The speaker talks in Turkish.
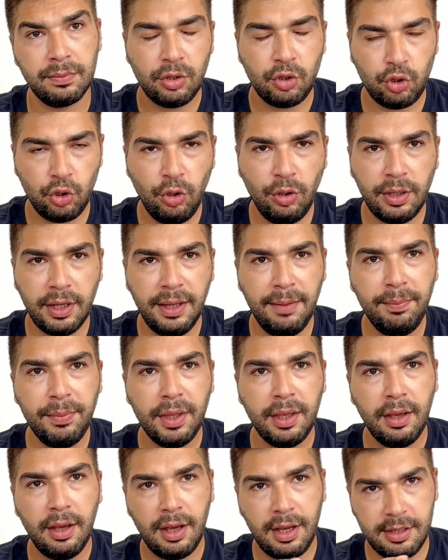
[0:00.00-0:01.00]
Şöyle
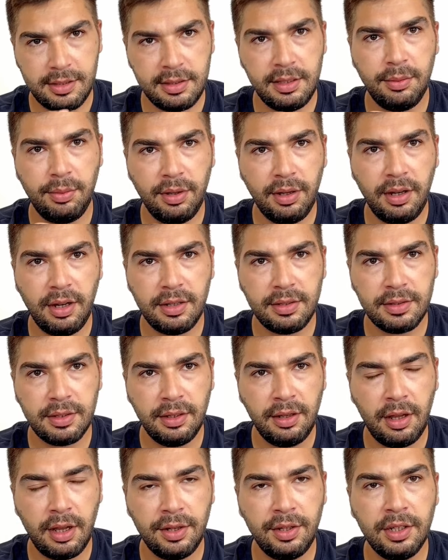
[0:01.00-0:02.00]
aslına
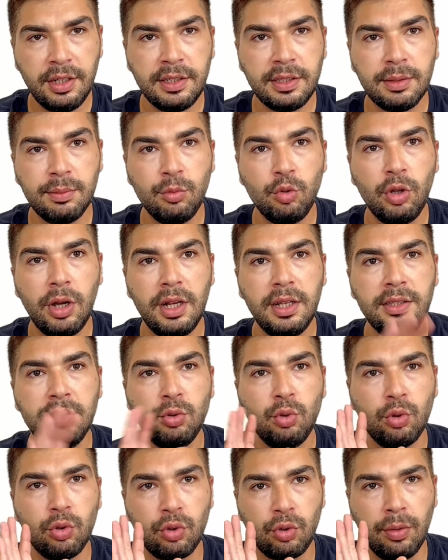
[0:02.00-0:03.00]
bakarsan anne kızın müdahalesi
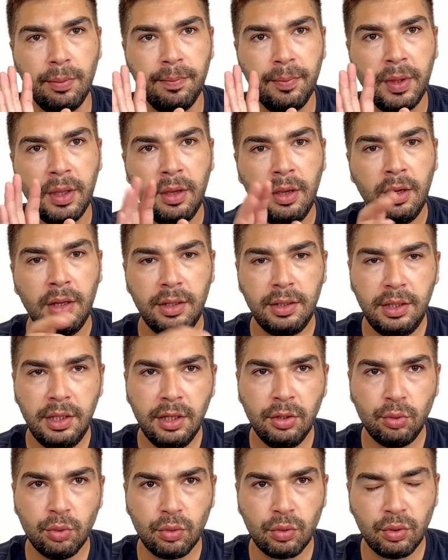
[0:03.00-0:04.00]
doğru.
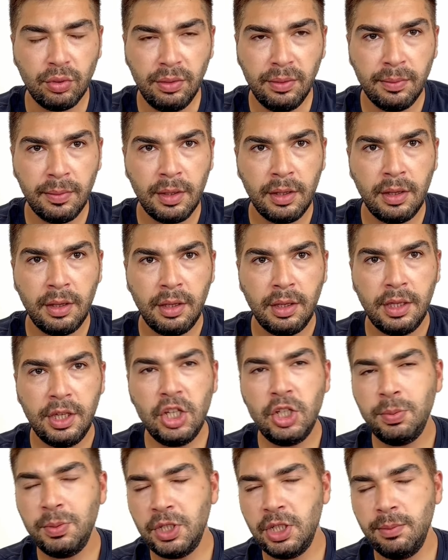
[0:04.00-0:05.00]
Niye doğru?
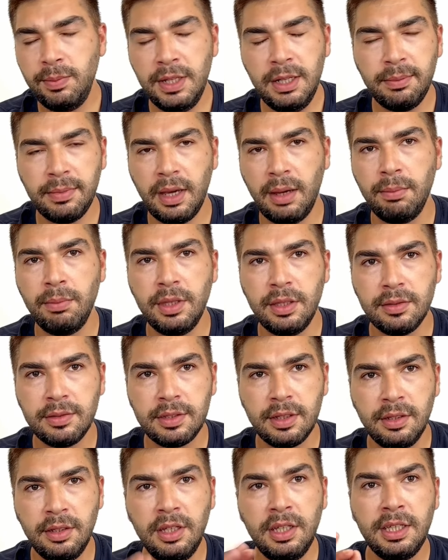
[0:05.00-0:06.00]
hiçbir şey bilmeyen bir
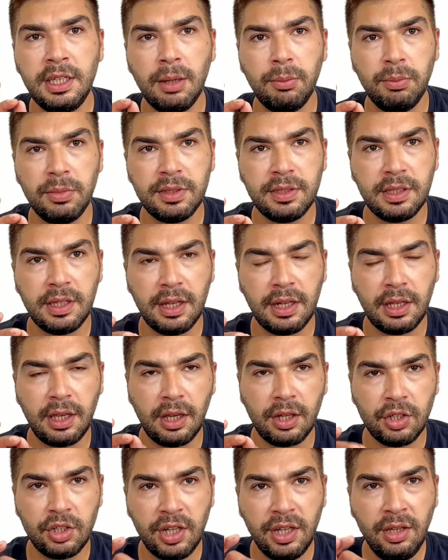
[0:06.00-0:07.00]
insanın ilk yapması
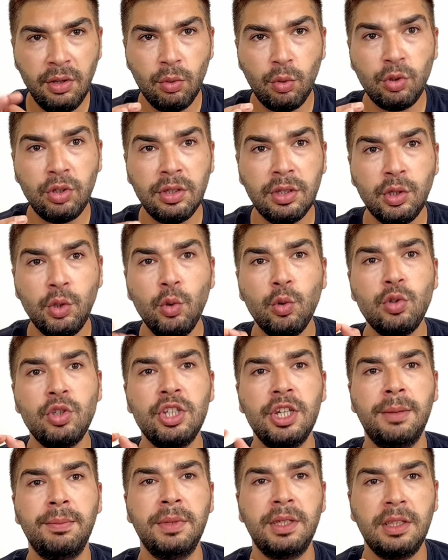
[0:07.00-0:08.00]
gereken şey odadaki
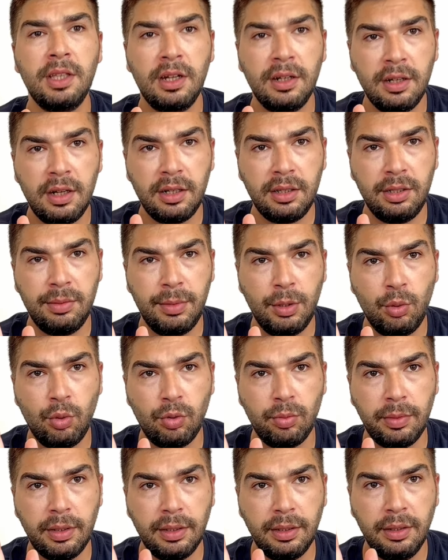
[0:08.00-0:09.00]
oksijen miktarını artırmak
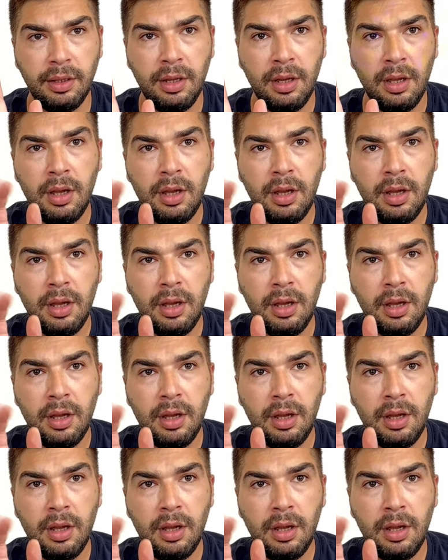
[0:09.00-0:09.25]
olmalı.